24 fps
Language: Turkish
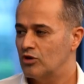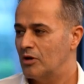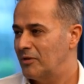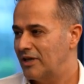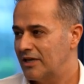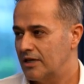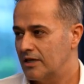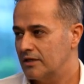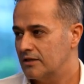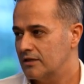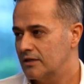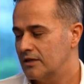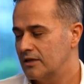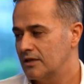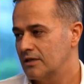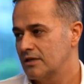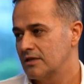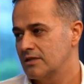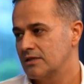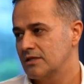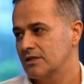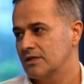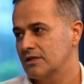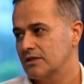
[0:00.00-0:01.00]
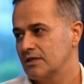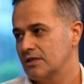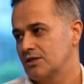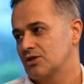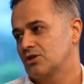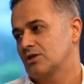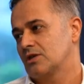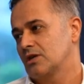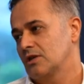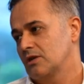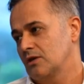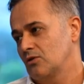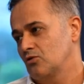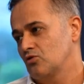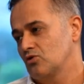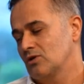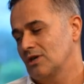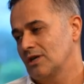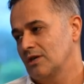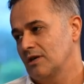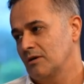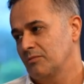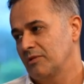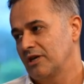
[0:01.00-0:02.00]
ameliyatları kesinlikle kişiye
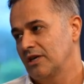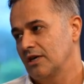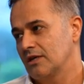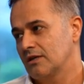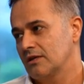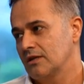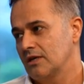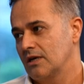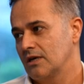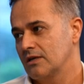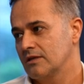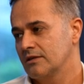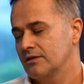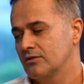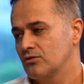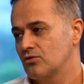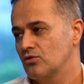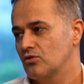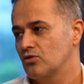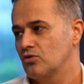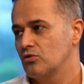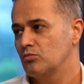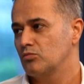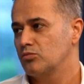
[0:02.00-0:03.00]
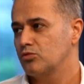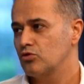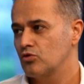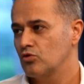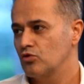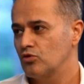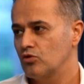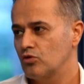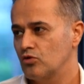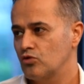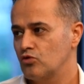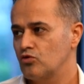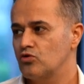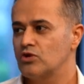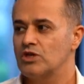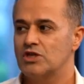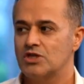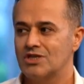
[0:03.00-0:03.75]
özel ameliyatlardır. Çünkü burun yüze